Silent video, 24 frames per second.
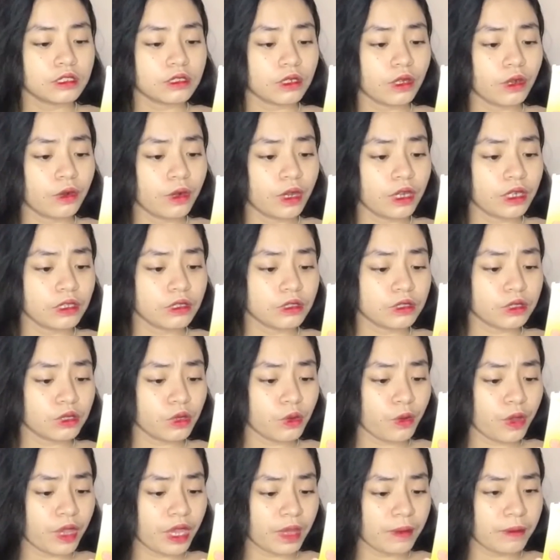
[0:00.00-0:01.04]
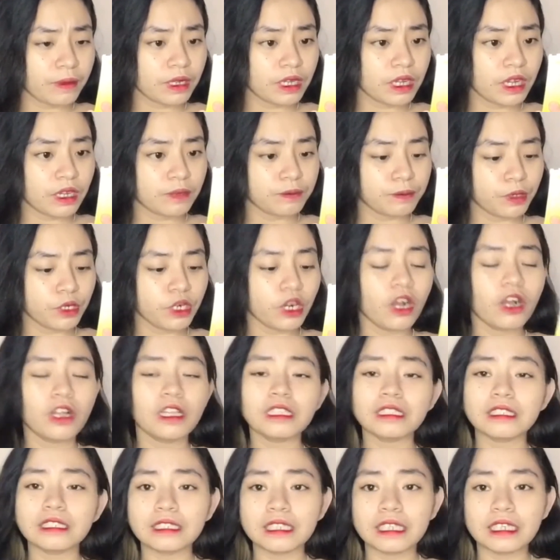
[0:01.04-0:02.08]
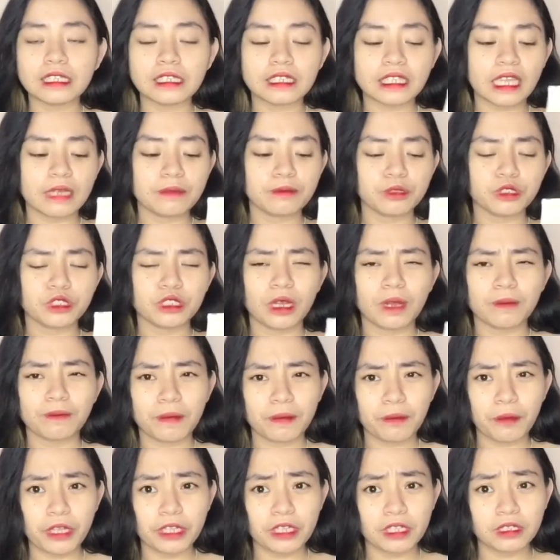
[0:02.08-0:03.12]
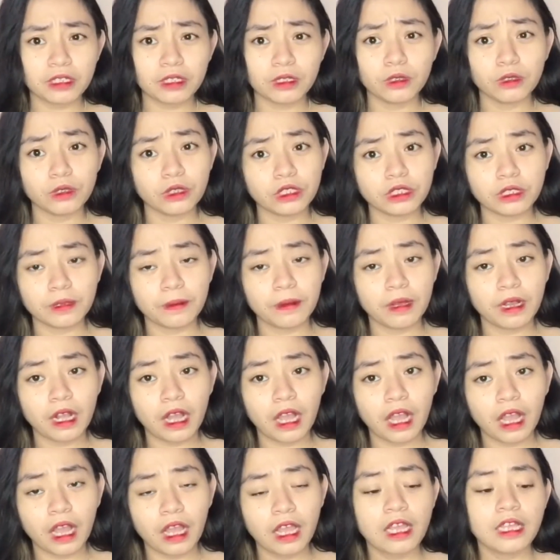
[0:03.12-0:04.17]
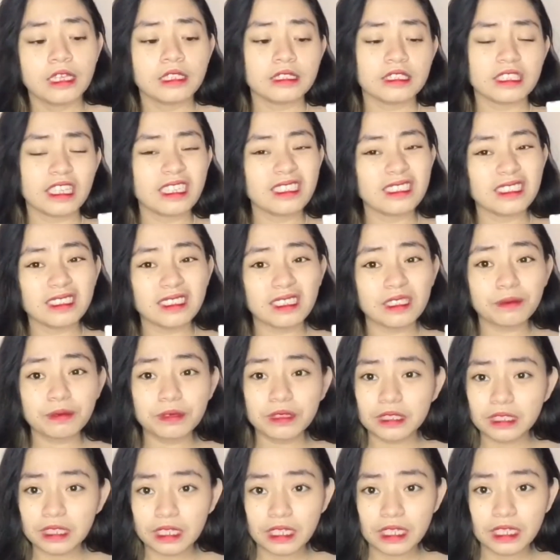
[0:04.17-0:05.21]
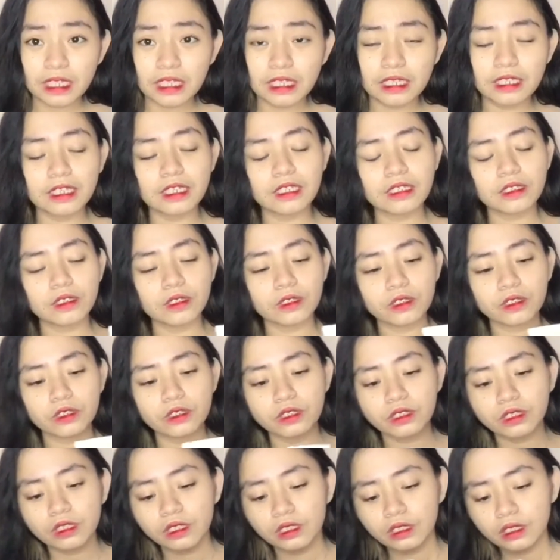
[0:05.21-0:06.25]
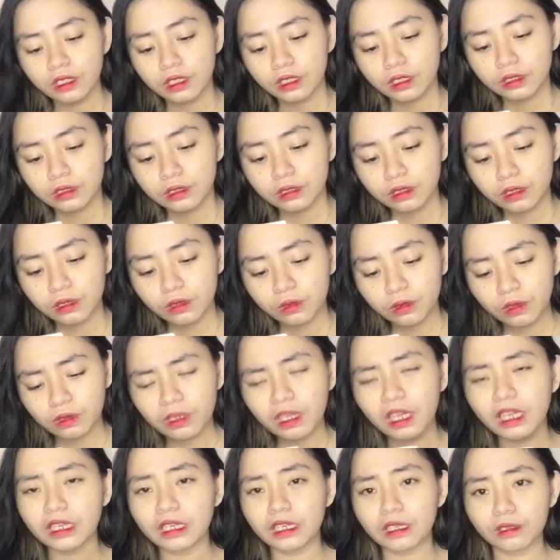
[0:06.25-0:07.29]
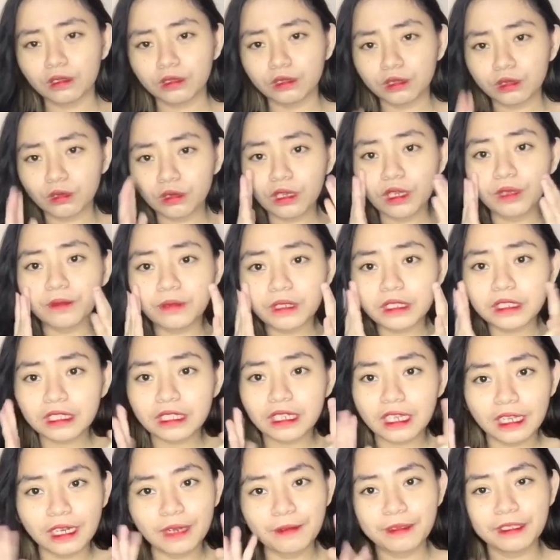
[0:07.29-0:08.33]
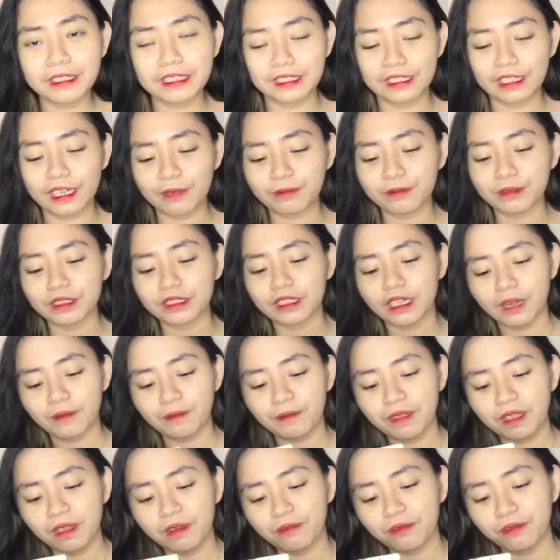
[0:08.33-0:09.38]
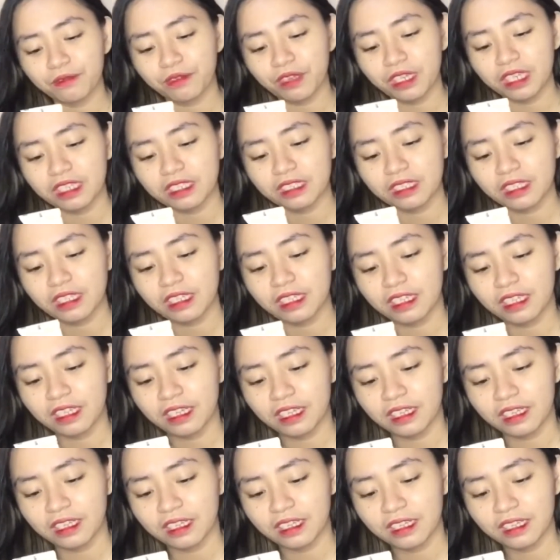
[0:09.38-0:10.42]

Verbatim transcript: So, ano to eh, magka. For all skin type shop, pwede siguro sa mga sensitive skin, ganon. So, wala lang. Gusto ko lang mag-try na mag-scrub-scrub ng face. Kaya,